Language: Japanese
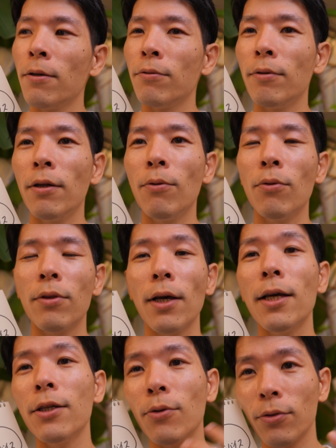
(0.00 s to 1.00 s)
不安を
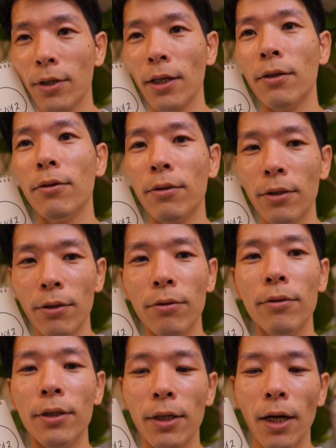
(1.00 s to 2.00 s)
対処していくっていう
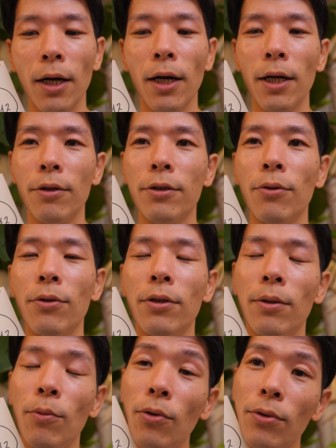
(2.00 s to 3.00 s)
ふうに考える人って
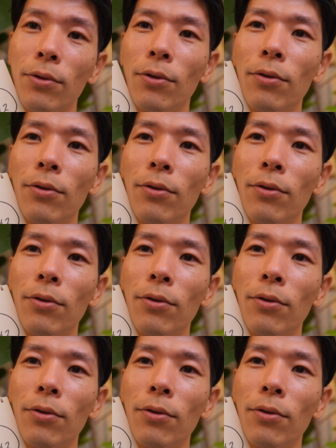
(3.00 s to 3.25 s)
いうのはものす